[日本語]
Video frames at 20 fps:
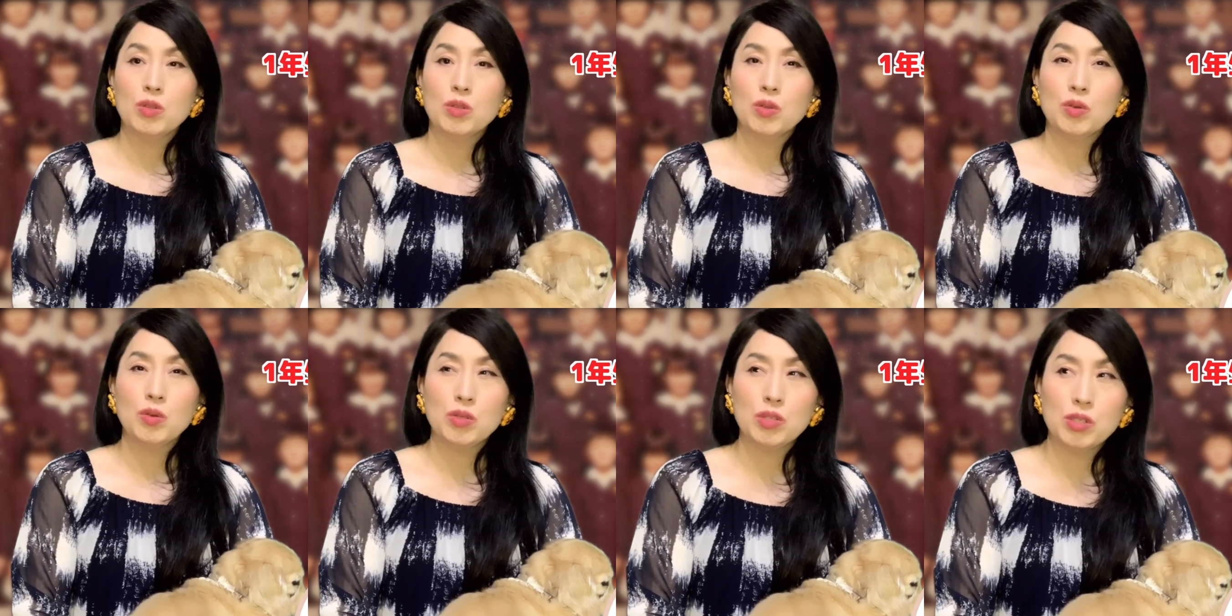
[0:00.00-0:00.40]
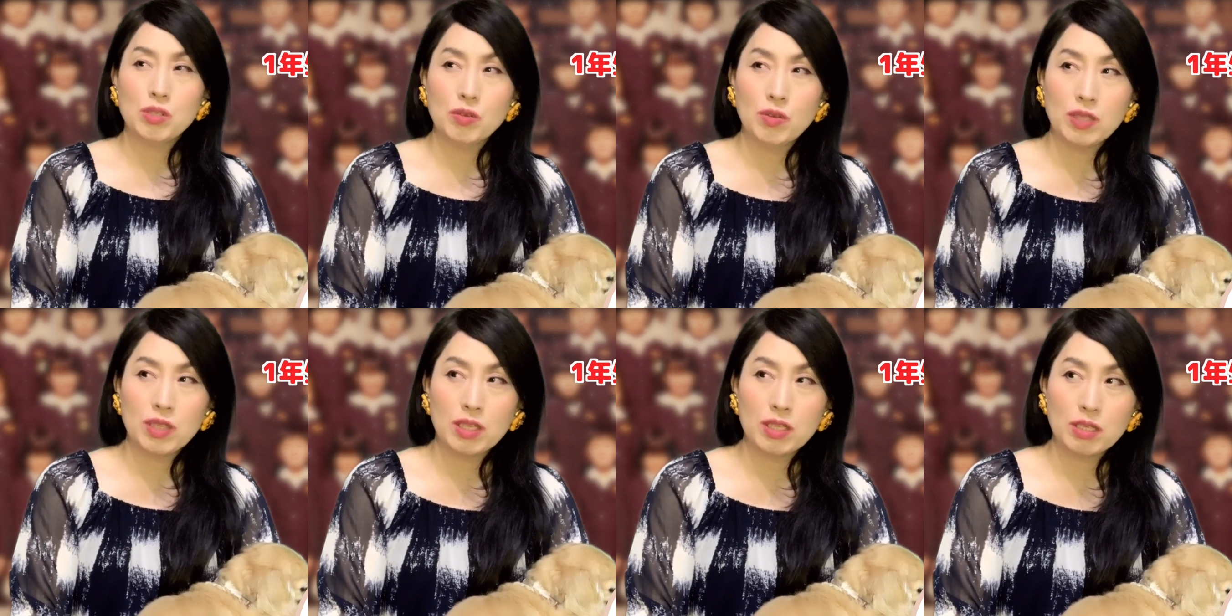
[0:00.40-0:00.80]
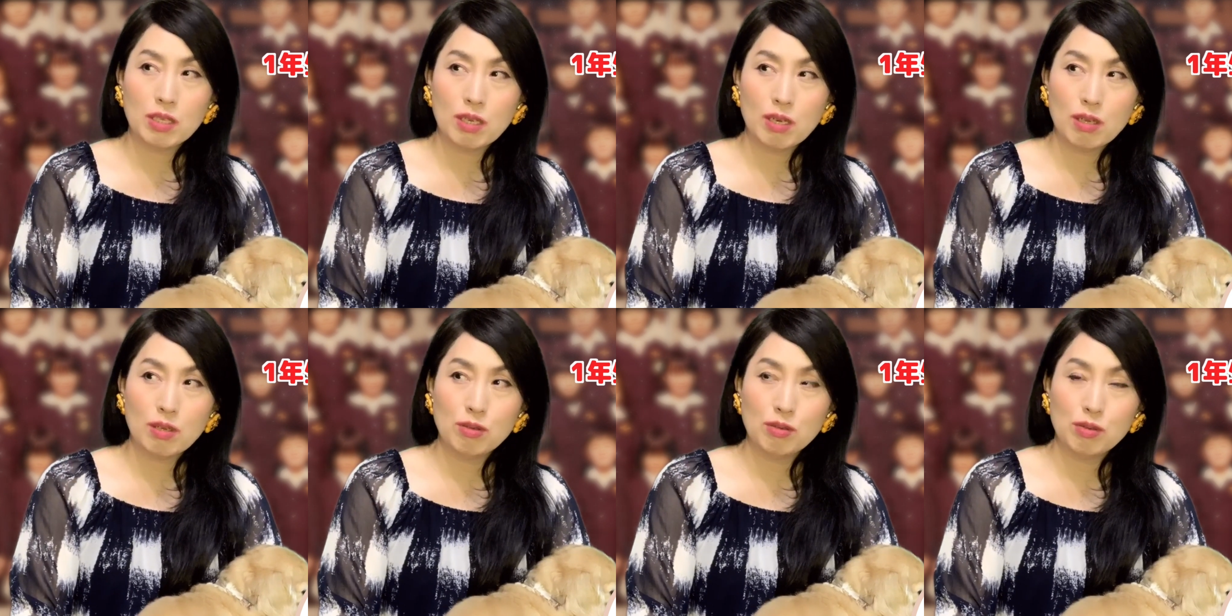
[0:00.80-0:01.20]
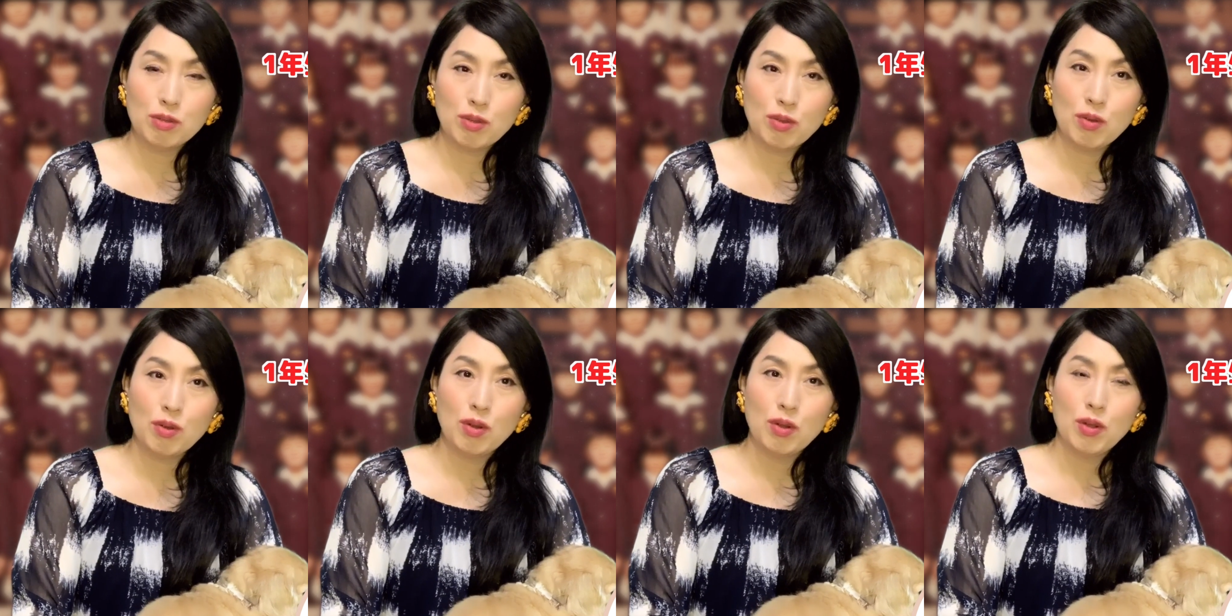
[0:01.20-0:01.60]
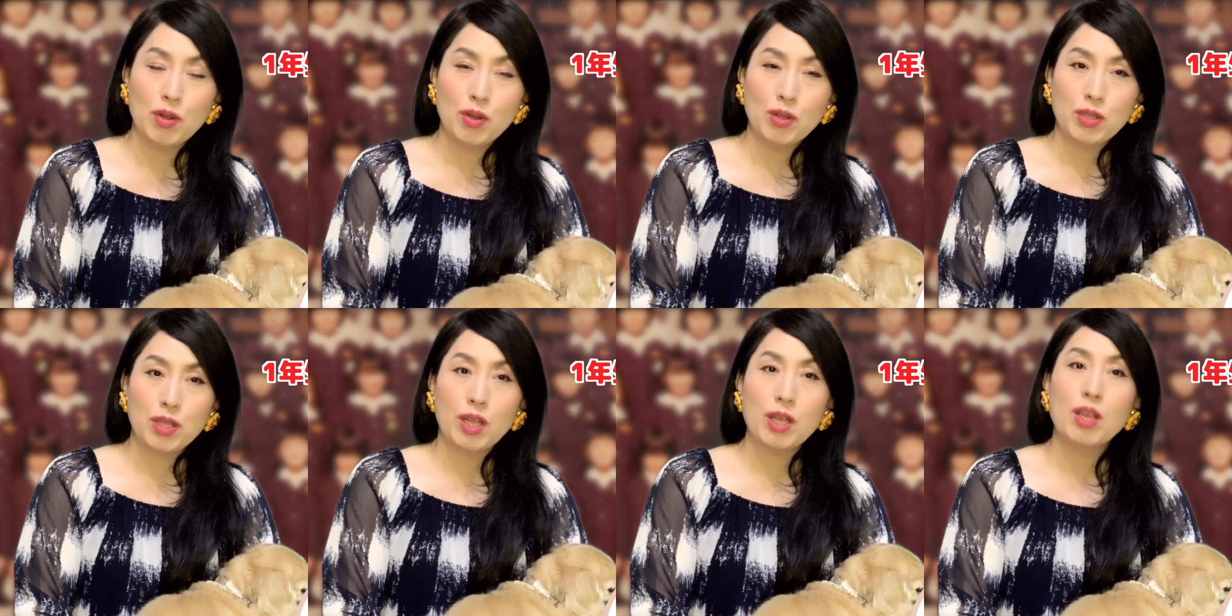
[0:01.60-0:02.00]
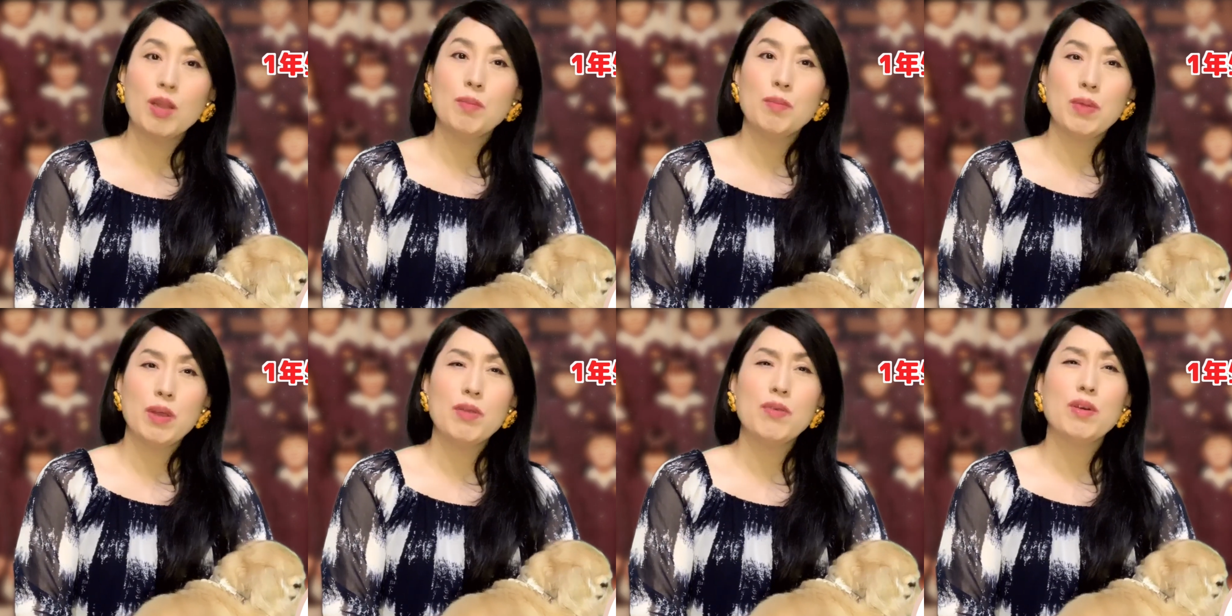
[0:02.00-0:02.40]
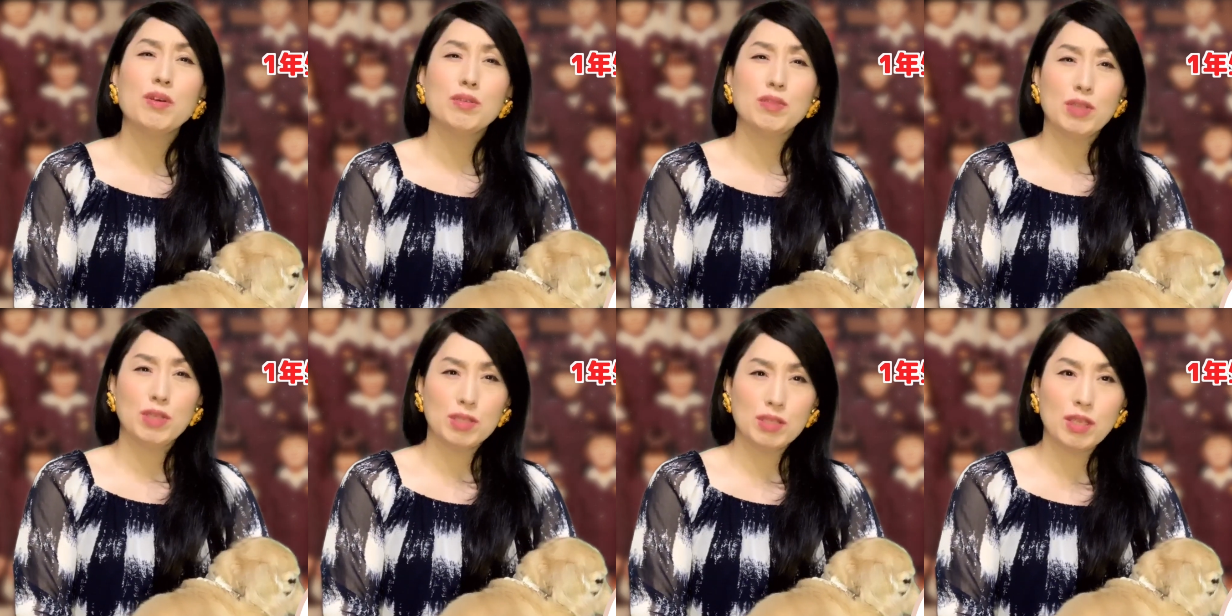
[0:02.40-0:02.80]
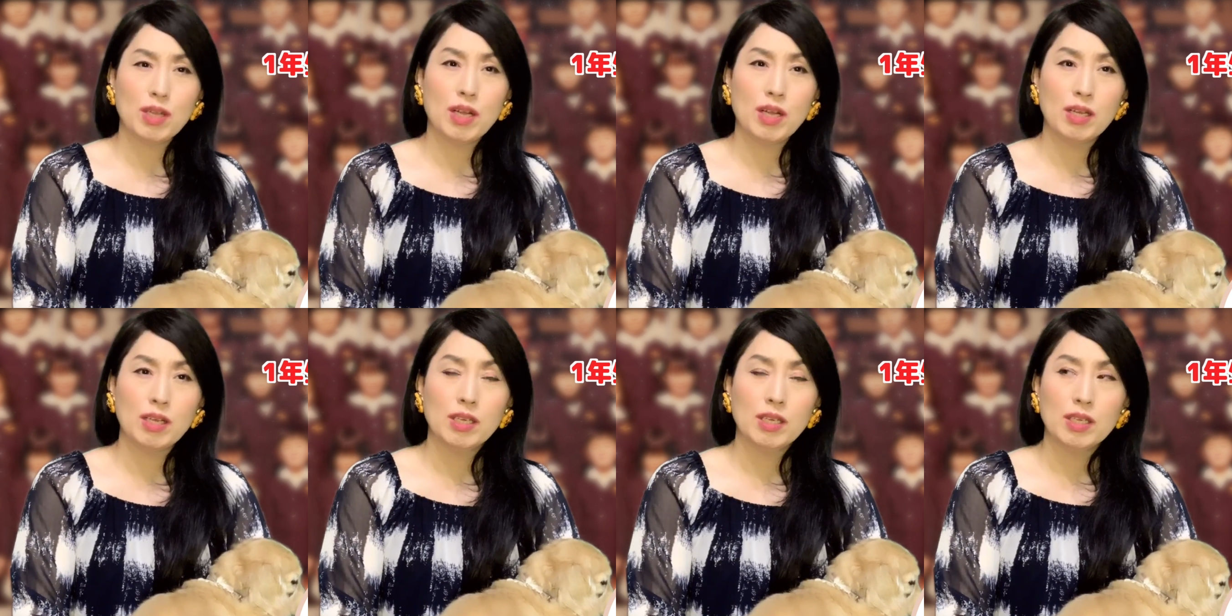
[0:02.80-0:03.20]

当時の私から言うと大変迷惑でした